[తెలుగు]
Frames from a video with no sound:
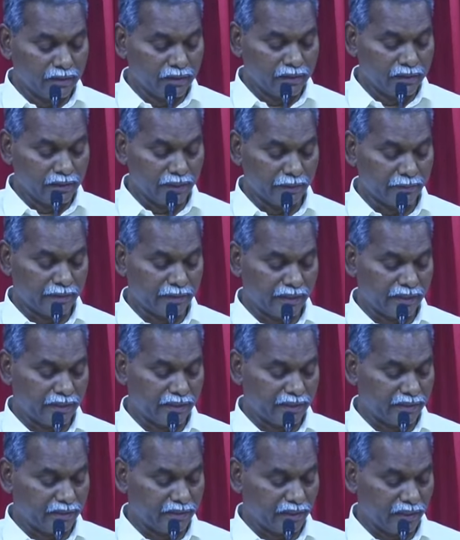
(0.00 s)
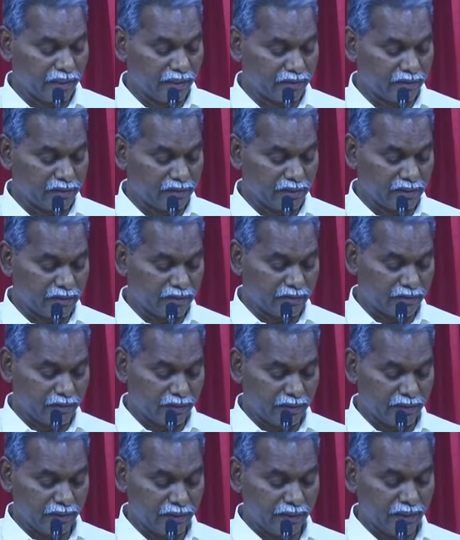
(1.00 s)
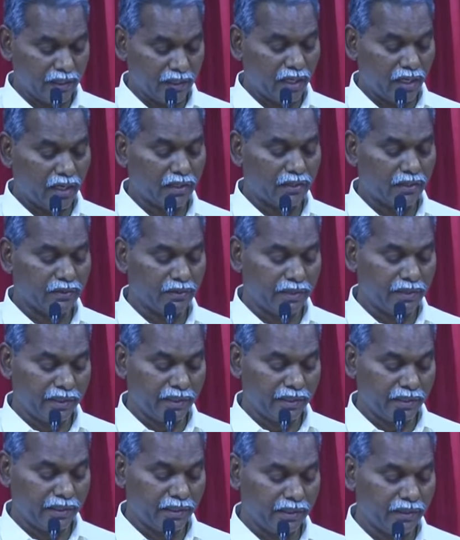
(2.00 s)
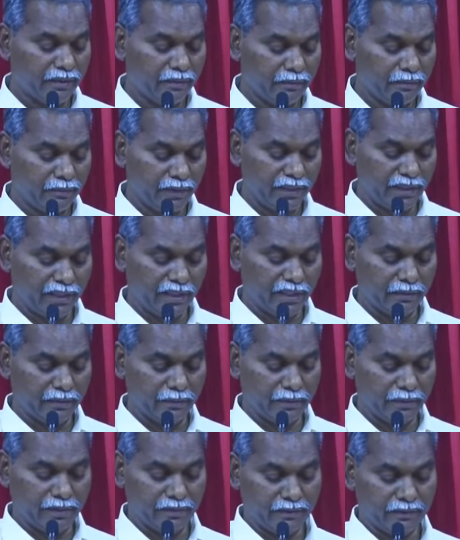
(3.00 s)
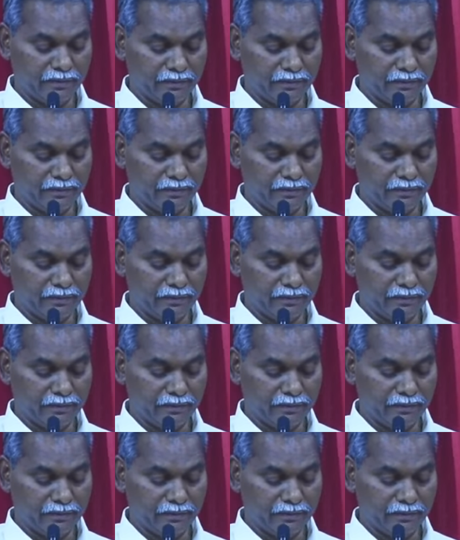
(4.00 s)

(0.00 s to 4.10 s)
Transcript: ఏమిటంటే ధ్యానం చేసుకునేది అడుగుడి మీకు ఇయ్యబడును